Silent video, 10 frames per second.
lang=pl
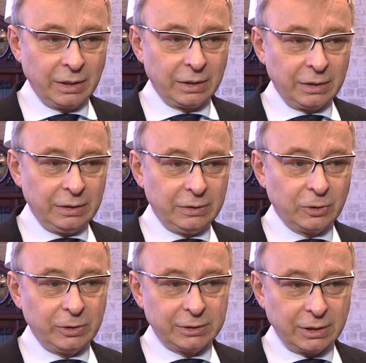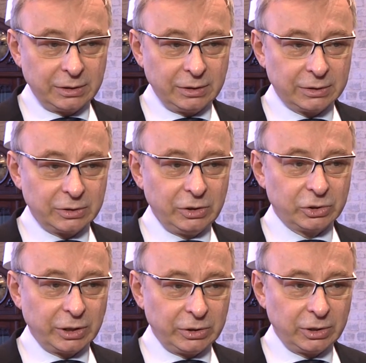I to niestety jest
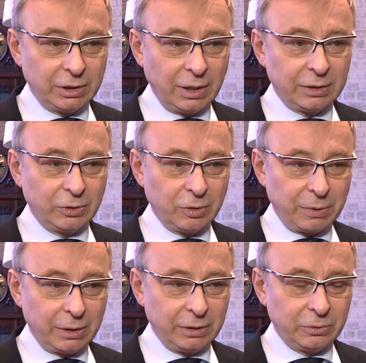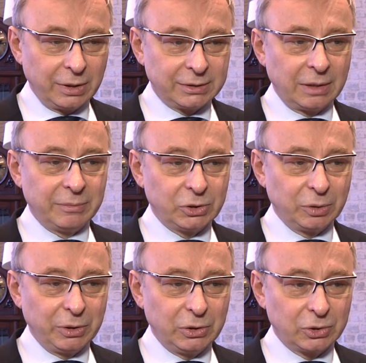nieszczęście dla tych kopalni, które same
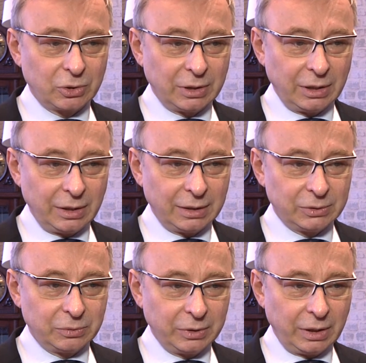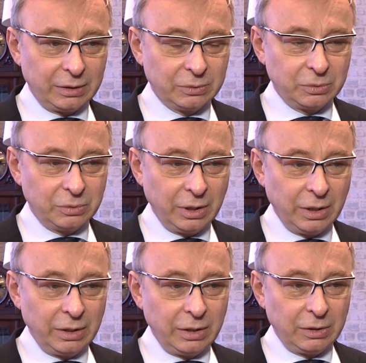sobie doskonale radzą na rynku
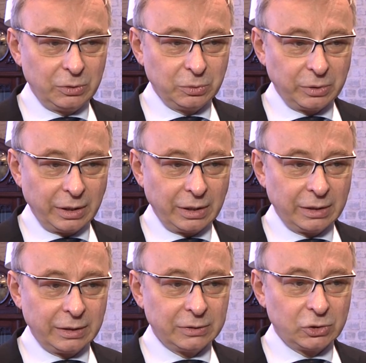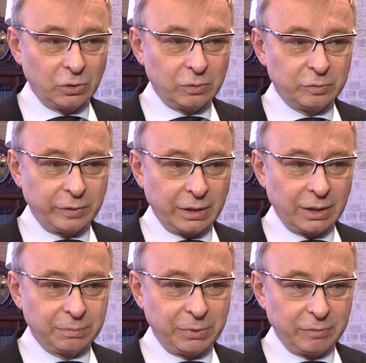i które e, są w
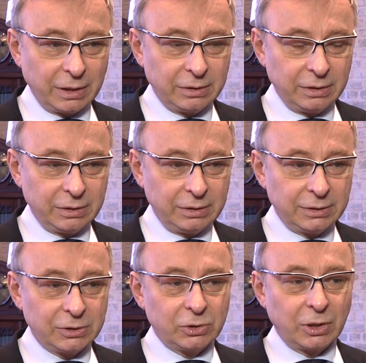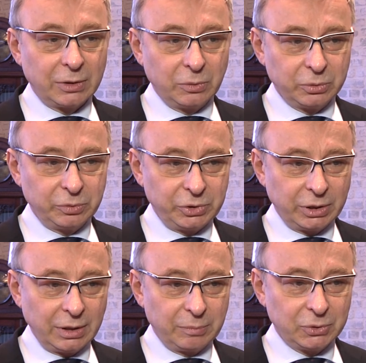rękach prywatnych i ze stratą
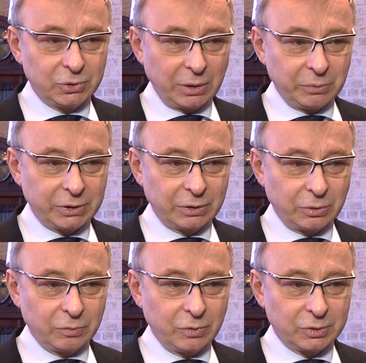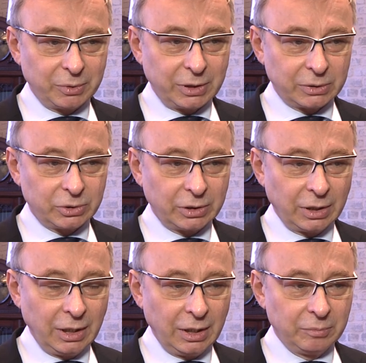oczywiście dla pozostałych sektorów gospodarczych,
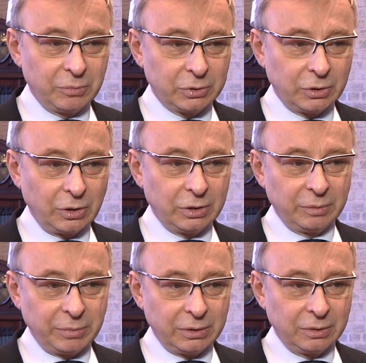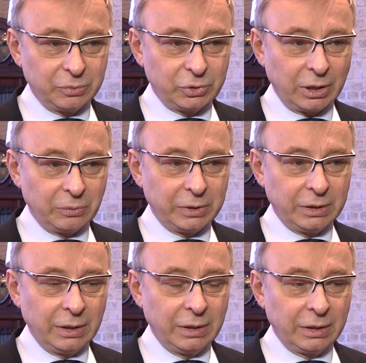bo to one będą musiały
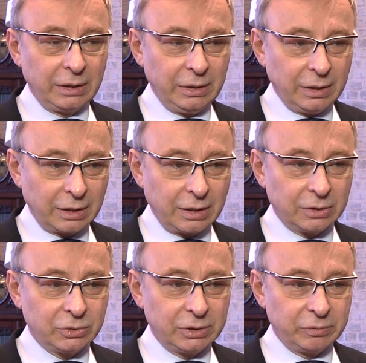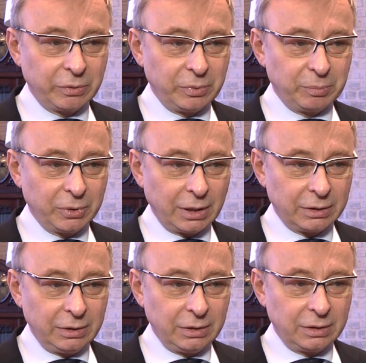i jak każdy zwykły podatek
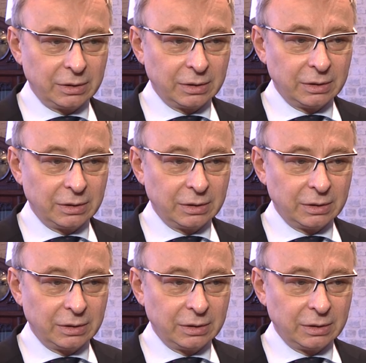podatnik, e,